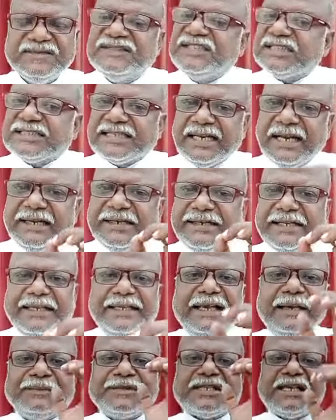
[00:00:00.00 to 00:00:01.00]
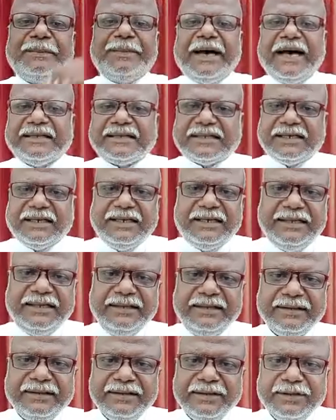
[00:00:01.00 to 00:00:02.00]
जिसने डीएम से बात करी
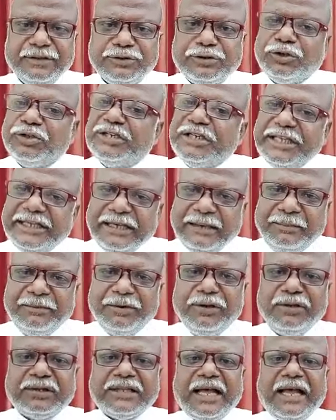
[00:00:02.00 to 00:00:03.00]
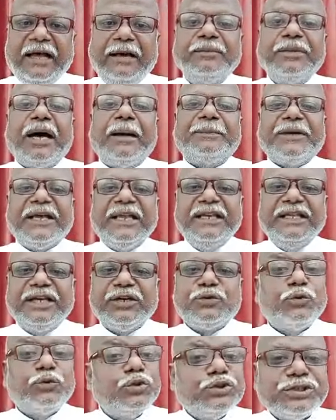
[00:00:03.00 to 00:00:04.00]
तो डीएम बोलता है हम आपके लिए
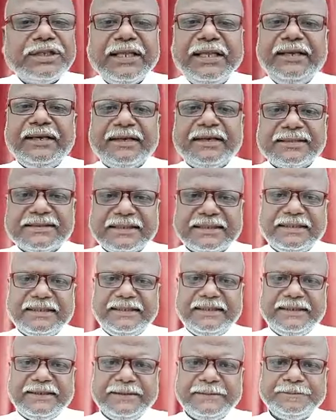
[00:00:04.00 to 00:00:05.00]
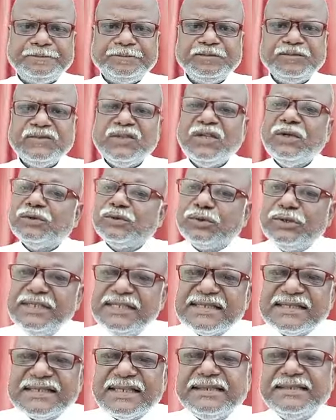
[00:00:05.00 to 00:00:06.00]
कुछ नहीं कर सकते हैं तो
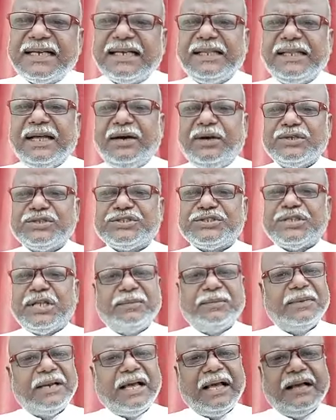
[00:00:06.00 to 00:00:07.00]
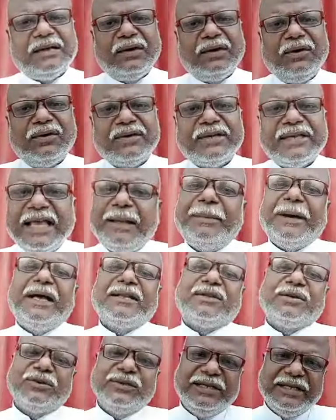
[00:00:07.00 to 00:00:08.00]
इससे ज़्यादा और शर्मनाक और क्या
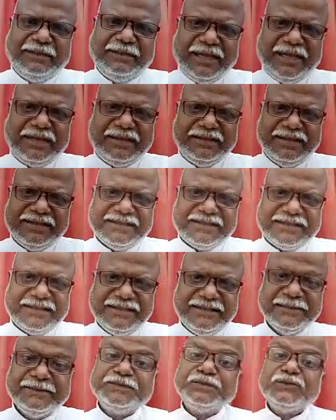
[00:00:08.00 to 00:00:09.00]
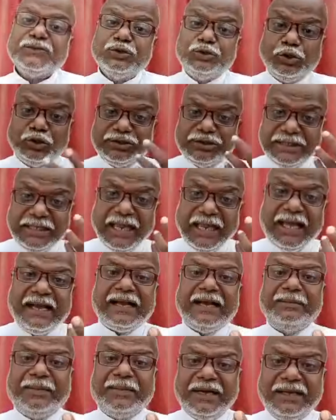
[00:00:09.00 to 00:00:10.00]
बात होगी हमारे देश की जो जिला
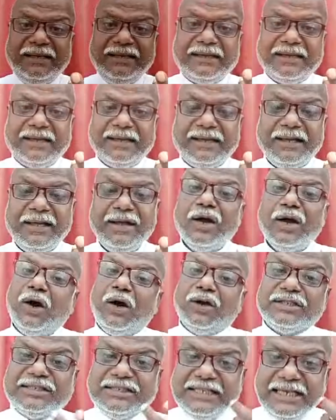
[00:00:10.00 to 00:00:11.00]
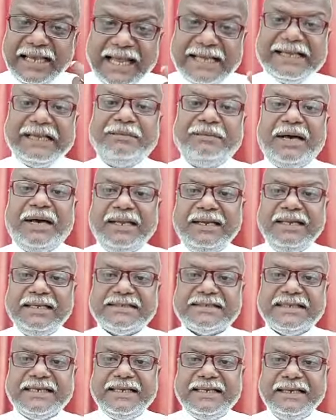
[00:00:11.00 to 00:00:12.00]
का मालिक है और जिला के मालिक
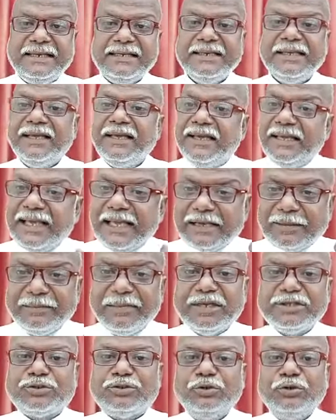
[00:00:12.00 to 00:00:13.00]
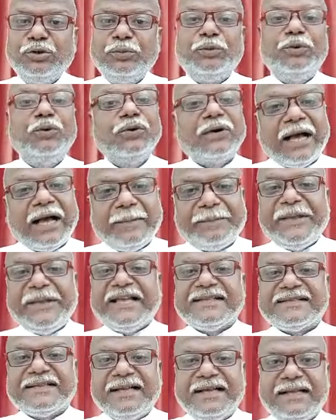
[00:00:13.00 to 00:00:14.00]
से एक मजदूर भूखा
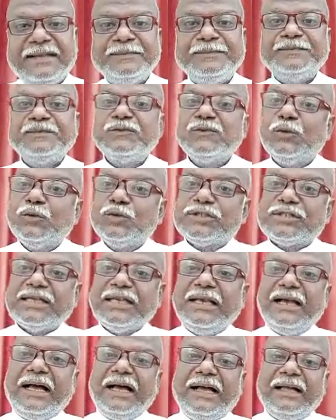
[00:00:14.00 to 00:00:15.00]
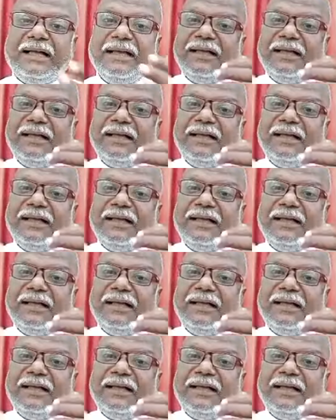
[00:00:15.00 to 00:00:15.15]
प्यासा उससे आ,